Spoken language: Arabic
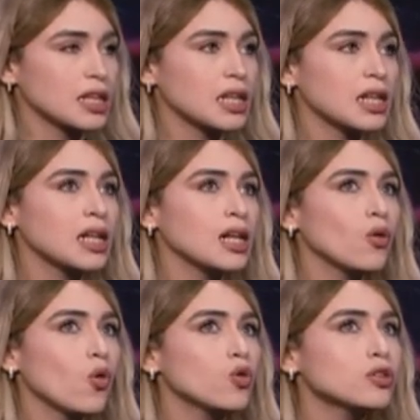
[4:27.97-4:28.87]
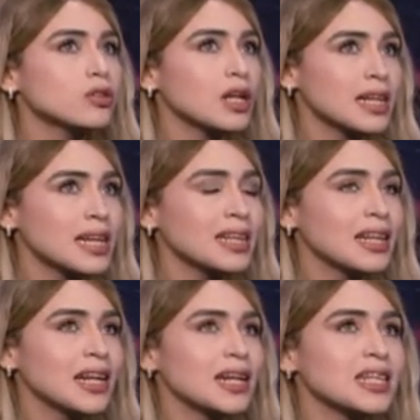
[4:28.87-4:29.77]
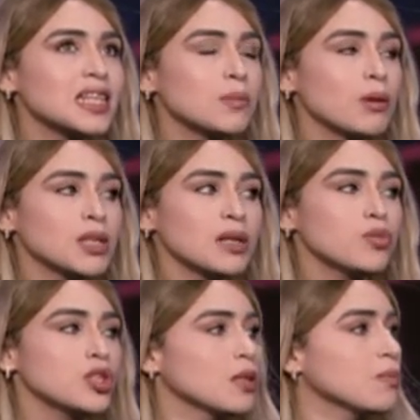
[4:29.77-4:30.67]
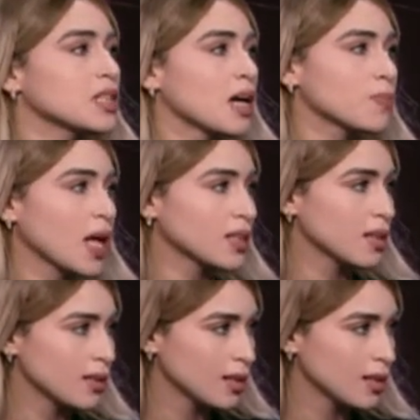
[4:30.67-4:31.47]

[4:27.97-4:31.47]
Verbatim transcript: القصه الجلد للناس اللي ما بتحبش تلبس كاب تحت